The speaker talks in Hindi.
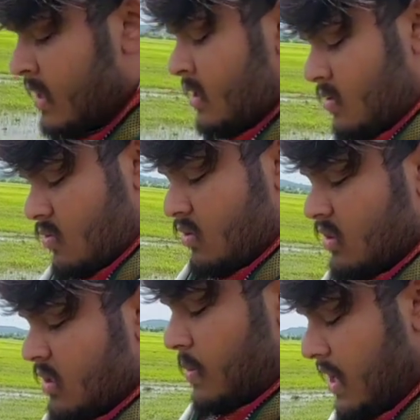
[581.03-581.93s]
तो इतना
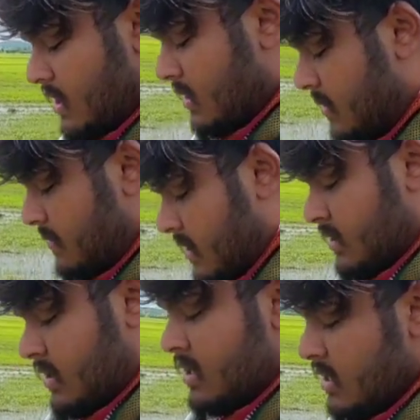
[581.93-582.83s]
फ़र्क नहीं पड़ा था
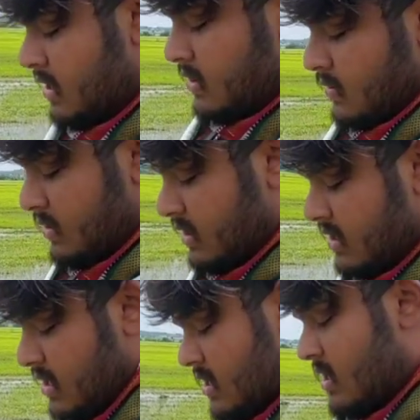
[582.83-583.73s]
क्योंकि
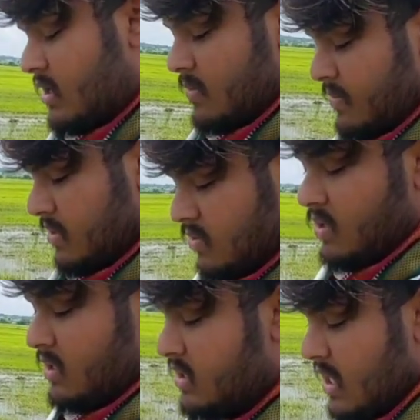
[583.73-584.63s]
अपन
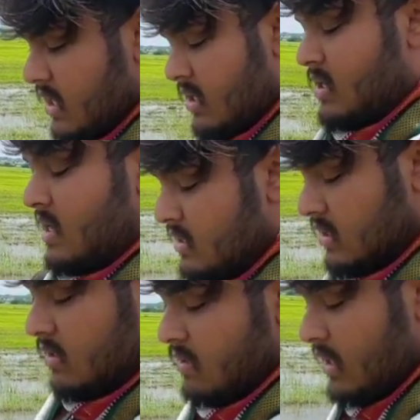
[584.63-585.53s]
तुरंत जाके इलाज
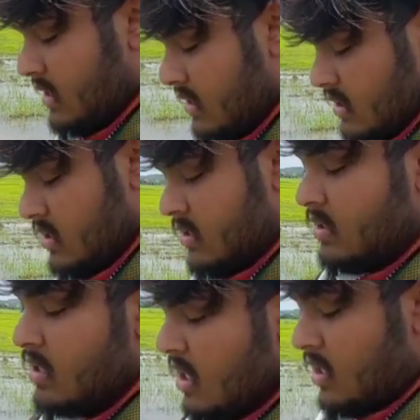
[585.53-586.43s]
करवा लिया था
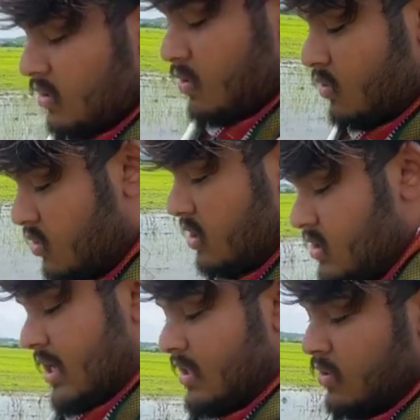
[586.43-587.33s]
तो
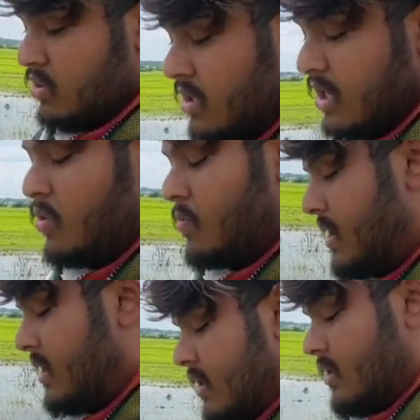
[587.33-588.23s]
ज़्यादा कुछ नहीं हो पाया
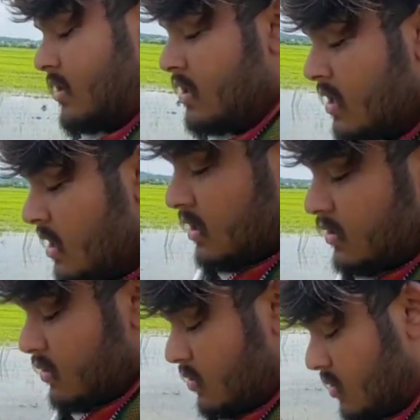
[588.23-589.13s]
था तो
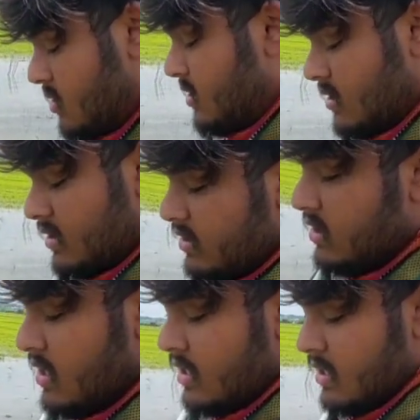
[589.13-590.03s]

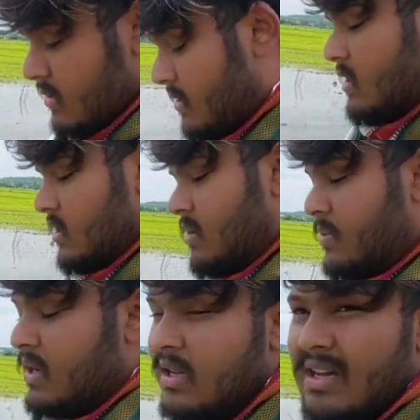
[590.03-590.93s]
मतलब अब
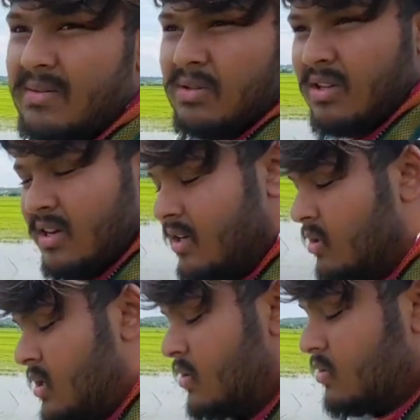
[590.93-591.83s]
क्या वो शरीर
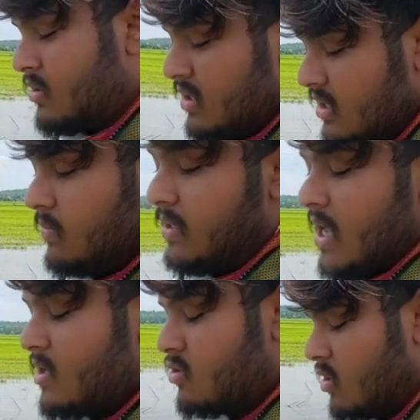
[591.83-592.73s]
उस चीज़ में ढल
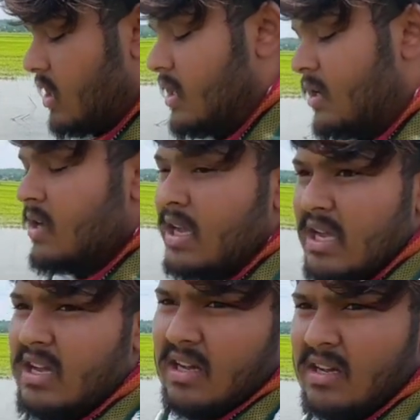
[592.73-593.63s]
चुका
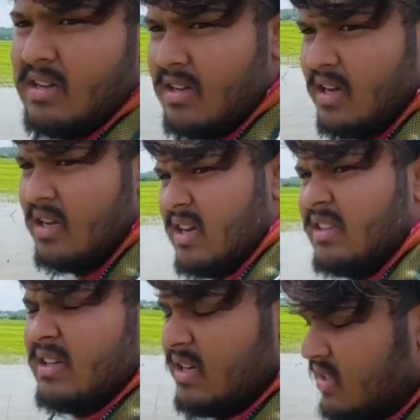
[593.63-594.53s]
है करते
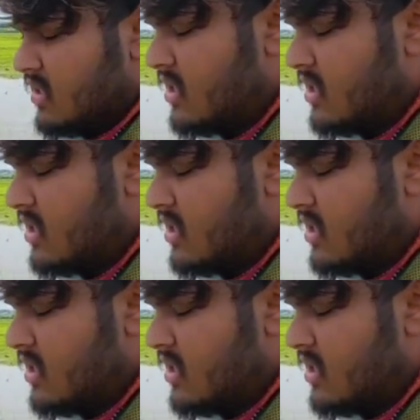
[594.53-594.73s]
करते